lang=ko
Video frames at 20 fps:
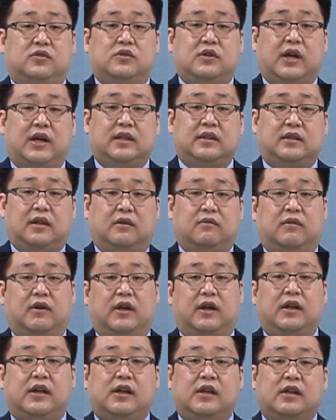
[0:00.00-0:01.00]
한
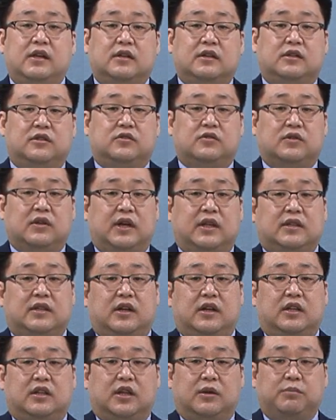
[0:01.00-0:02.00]
딸과 그 출가한
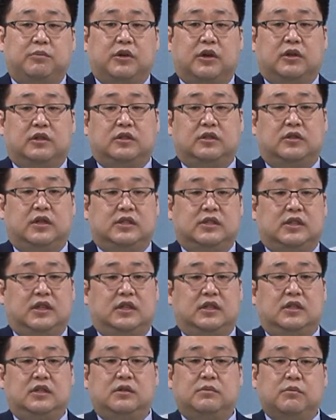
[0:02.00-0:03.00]
딸의 남편이 된
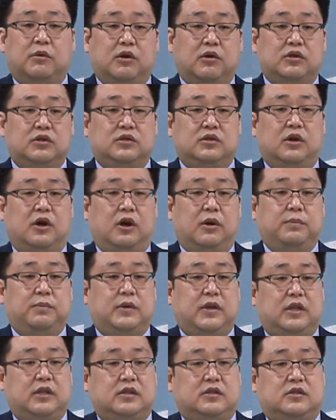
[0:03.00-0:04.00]
차는 먹을 수
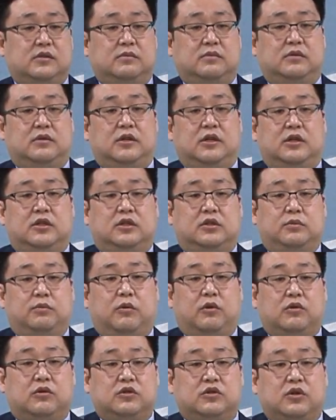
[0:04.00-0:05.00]
없게 됐음을
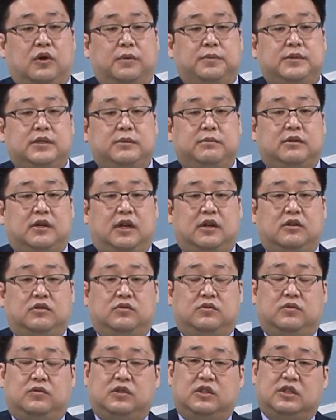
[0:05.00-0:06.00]
먹을 수 없음을
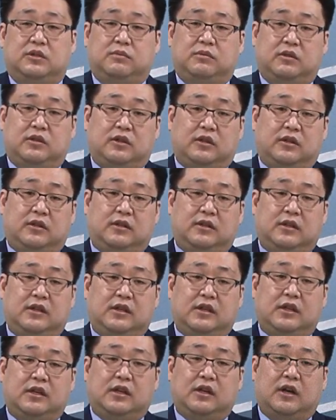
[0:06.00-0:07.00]
알려주고 있습니다.
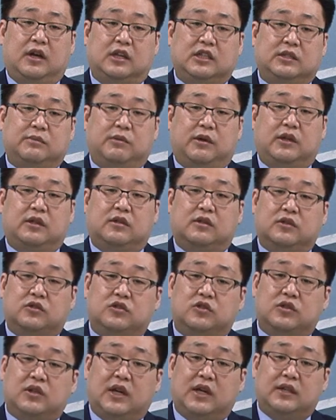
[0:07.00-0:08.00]
하지만 그
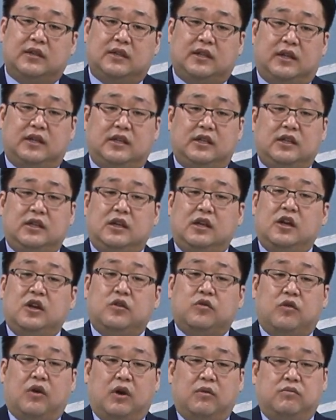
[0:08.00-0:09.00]
출가한 딸이
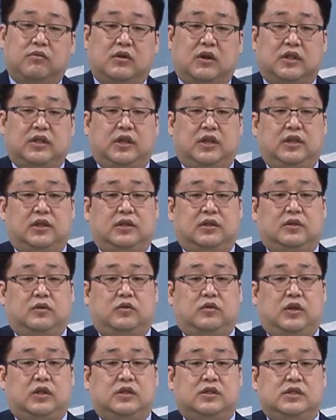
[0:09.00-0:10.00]
과부가 되,
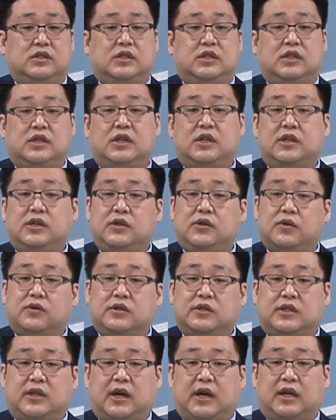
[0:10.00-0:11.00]
든지
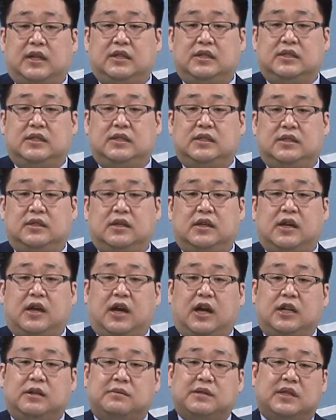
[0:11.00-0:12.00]
이혼을 당하든지
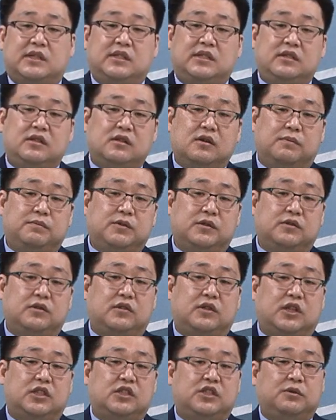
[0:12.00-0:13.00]
아니면 자식이
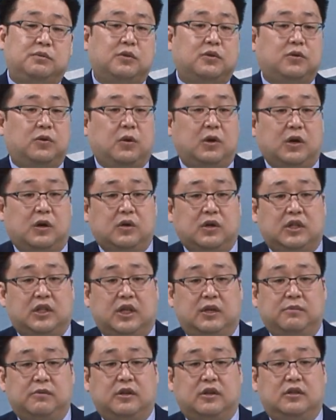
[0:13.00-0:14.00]
없어서 다시 집으로 돌아오게
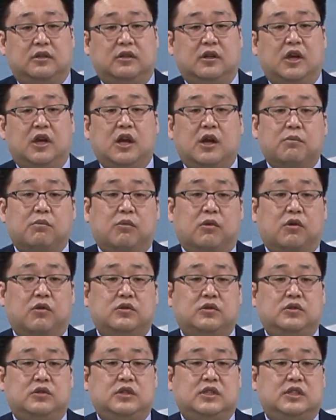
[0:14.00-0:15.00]
되면
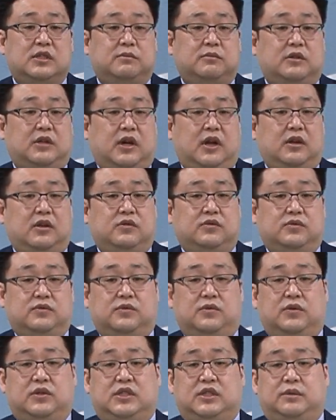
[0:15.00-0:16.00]
먹을 수 있음을
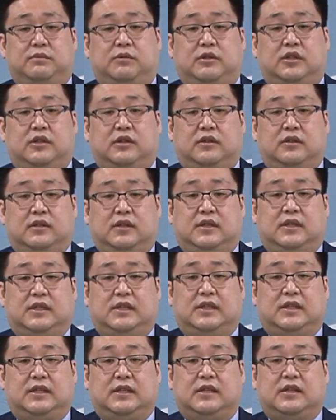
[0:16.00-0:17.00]
알려주고 있습니다.
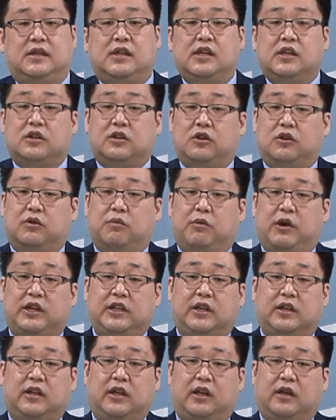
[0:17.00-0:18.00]
그리고
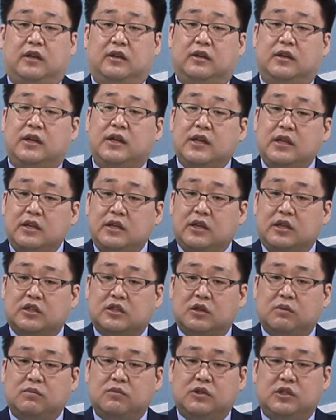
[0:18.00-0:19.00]
만약에 이게
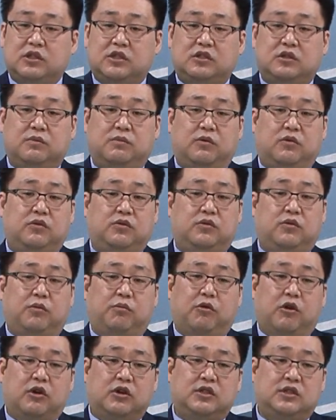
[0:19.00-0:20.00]
성물인지도 모르고
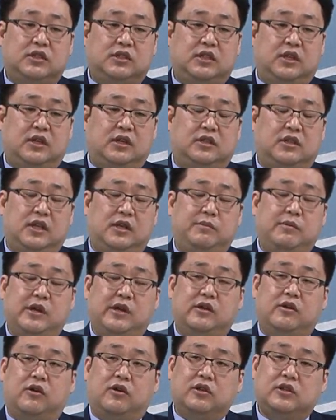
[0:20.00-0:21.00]
먹었을 때를
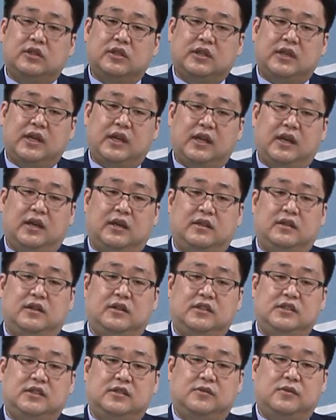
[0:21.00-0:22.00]
대비하여 어떻게 해야
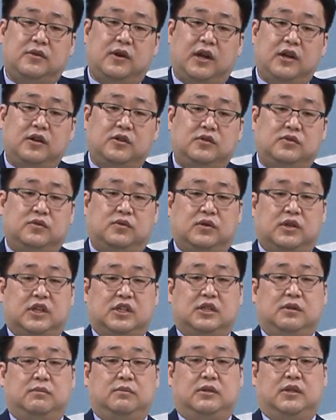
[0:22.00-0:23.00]
되는지도 알려주고
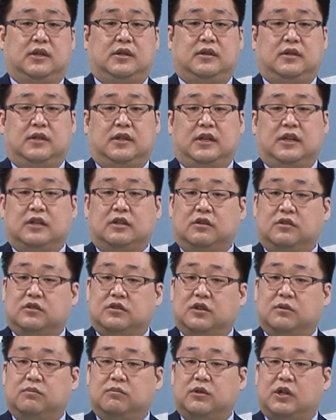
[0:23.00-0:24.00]
계십니다. 그
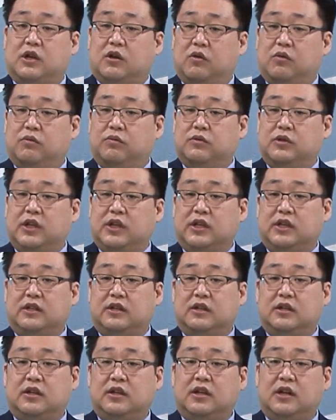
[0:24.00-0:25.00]
성물의 5분의
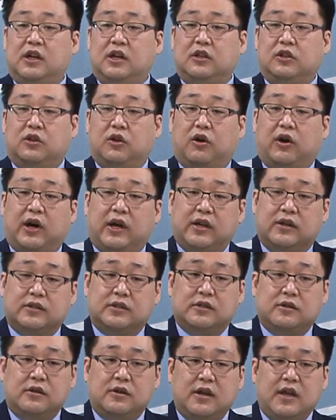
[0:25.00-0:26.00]
1을
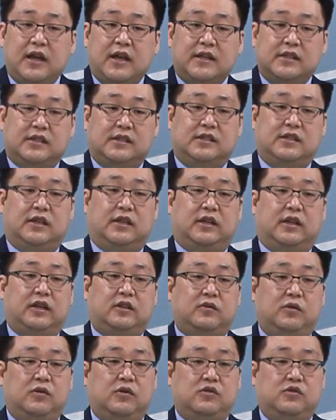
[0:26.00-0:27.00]
더하여서 제사장에게
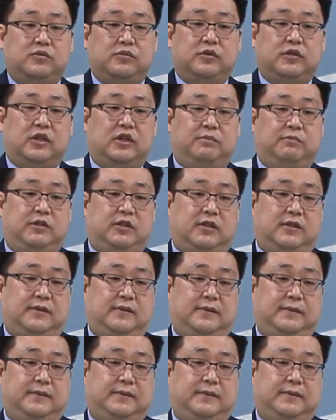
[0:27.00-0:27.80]
돌려주면 됩니다.